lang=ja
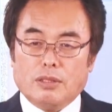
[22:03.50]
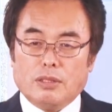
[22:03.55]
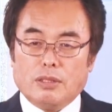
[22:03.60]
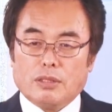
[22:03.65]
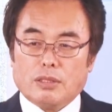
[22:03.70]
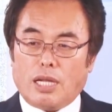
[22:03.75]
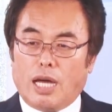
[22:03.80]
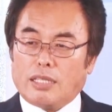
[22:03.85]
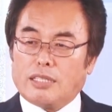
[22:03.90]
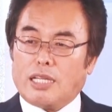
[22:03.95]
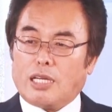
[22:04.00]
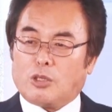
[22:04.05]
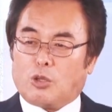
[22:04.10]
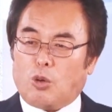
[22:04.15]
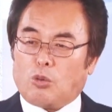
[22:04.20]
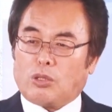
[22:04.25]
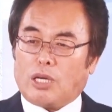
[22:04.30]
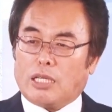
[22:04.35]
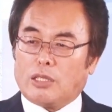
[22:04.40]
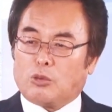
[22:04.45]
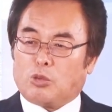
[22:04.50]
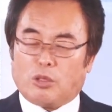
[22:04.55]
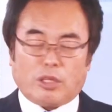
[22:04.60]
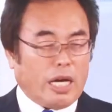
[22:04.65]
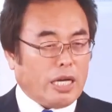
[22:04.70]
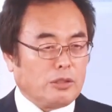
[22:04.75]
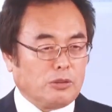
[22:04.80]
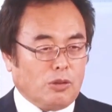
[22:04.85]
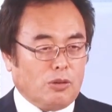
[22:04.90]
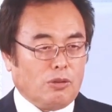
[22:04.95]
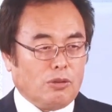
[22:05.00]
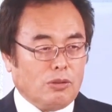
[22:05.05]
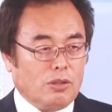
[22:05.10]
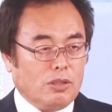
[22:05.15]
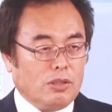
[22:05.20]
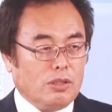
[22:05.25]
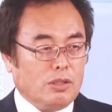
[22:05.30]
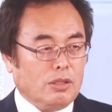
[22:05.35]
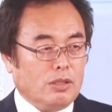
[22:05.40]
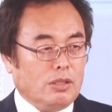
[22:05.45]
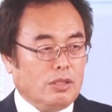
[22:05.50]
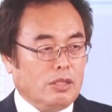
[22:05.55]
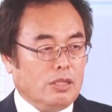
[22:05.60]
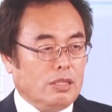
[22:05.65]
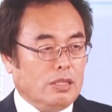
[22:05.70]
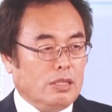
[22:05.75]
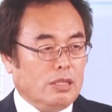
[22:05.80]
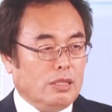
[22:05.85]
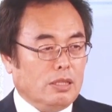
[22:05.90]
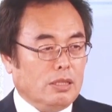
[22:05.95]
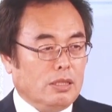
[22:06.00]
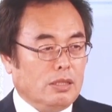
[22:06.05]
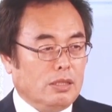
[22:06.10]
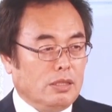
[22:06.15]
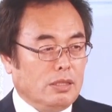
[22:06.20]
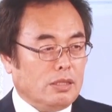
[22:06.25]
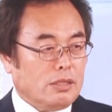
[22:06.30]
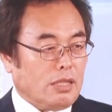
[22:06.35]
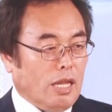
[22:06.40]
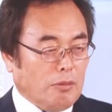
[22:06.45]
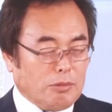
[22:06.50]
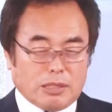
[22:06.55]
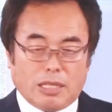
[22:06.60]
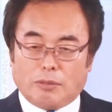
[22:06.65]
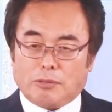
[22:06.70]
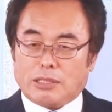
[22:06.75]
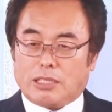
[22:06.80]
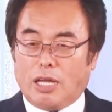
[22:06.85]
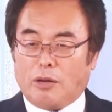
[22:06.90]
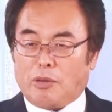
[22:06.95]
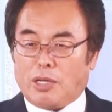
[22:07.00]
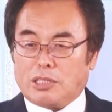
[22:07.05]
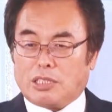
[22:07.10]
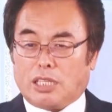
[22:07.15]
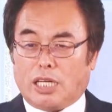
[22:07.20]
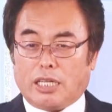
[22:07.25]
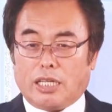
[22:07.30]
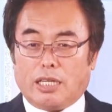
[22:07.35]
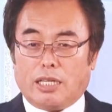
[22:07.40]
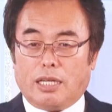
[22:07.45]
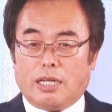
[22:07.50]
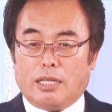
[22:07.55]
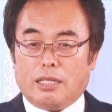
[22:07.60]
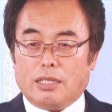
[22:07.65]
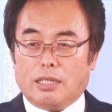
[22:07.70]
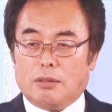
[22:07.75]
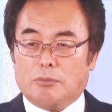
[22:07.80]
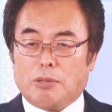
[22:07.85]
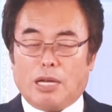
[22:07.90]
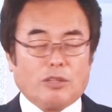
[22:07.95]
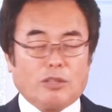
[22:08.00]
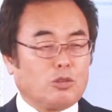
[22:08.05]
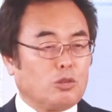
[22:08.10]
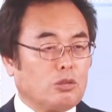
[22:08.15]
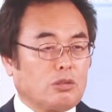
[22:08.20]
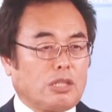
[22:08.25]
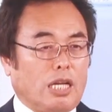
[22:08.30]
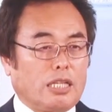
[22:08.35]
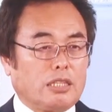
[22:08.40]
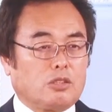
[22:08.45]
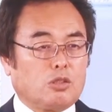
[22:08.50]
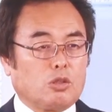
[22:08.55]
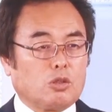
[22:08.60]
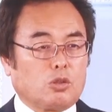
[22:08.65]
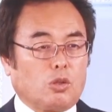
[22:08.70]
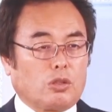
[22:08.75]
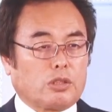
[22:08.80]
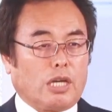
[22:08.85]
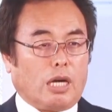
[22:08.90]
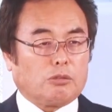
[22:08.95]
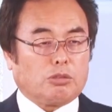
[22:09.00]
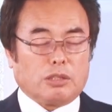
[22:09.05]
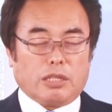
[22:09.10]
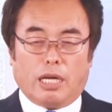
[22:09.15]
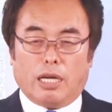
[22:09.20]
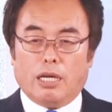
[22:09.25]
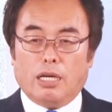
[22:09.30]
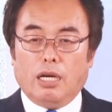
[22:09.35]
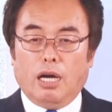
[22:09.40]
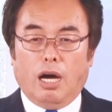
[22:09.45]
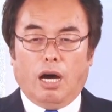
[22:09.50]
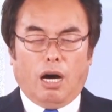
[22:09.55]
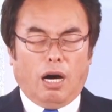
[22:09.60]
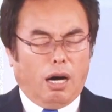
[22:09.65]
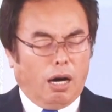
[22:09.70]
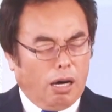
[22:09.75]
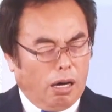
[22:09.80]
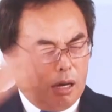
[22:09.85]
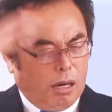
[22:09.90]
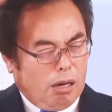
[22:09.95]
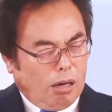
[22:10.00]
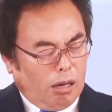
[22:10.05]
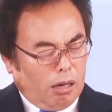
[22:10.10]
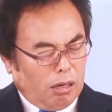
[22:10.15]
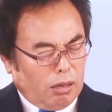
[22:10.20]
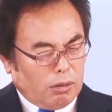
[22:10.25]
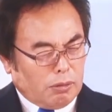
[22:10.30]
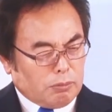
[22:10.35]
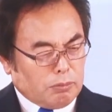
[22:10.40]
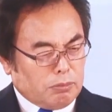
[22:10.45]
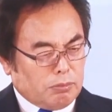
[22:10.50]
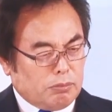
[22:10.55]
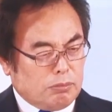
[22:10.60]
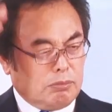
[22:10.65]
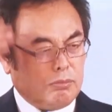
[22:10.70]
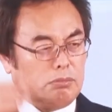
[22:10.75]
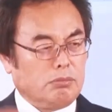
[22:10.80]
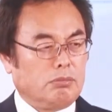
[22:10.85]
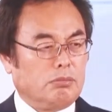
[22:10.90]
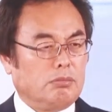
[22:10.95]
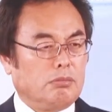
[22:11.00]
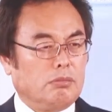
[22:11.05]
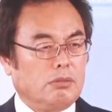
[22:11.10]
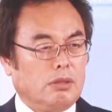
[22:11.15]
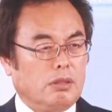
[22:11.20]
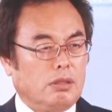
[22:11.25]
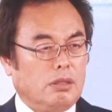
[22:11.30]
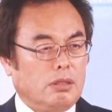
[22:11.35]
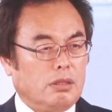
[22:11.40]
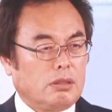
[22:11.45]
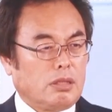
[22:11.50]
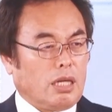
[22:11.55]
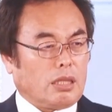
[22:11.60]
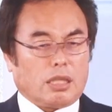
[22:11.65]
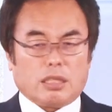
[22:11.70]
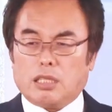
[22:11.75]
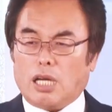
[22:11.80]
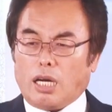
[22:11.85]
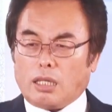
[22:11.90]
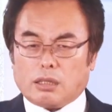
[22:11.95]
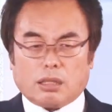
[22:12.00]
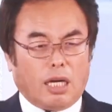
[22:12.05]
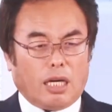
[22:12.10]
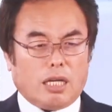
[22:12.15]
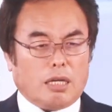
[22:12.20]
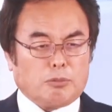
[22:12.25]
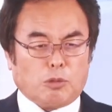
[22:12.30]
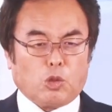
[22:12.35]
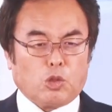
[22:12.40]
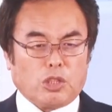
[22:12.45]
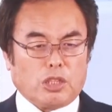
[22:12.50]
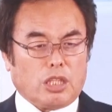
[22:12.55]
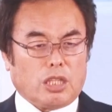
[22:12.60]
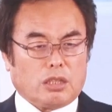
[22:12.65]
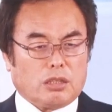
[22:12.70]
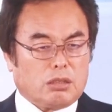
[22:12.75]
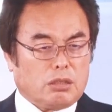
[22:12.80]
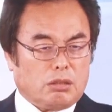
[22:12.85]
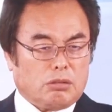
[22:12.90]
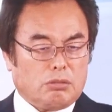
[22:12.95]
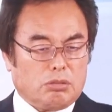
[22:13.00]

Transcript: なんで教会に来ないのたびたび電話したりメール打ったりすると逆に「はあなんか厄介なものになるんだ